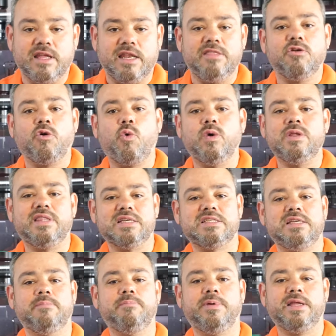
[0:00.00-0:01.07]
teniendo en cuenta
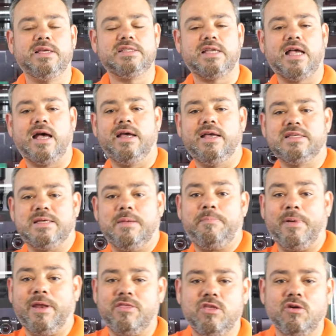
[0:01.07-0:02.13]
siempre esa, ese
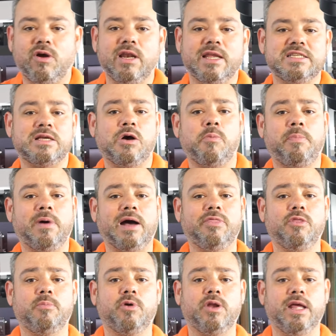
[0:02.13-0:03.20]
precio que, el que estamos
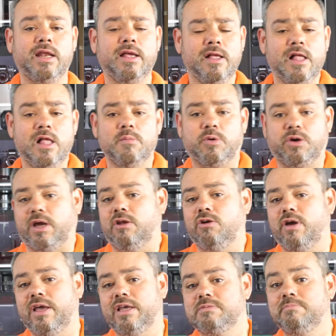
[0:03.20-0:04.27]
pagando por él, pues
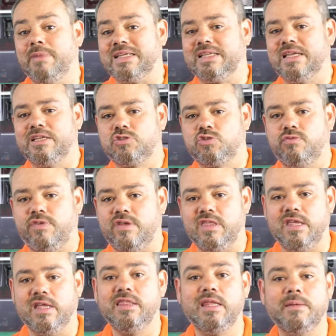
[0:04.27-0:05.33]
creo que es más que
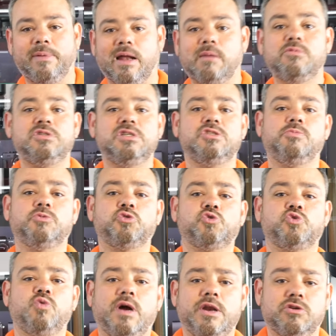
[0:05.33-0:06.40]
suficiente para muchísimos
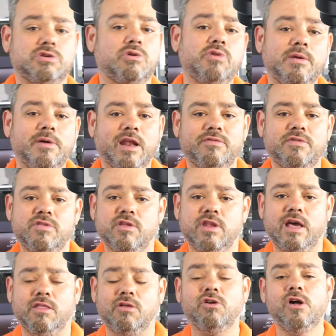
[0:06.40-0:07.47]
usuarios a un nivel
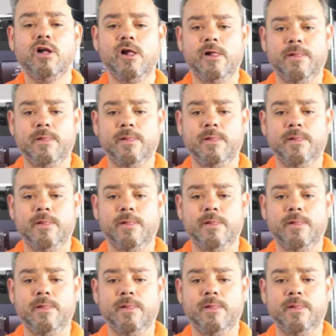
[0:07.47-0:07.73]
aficionado,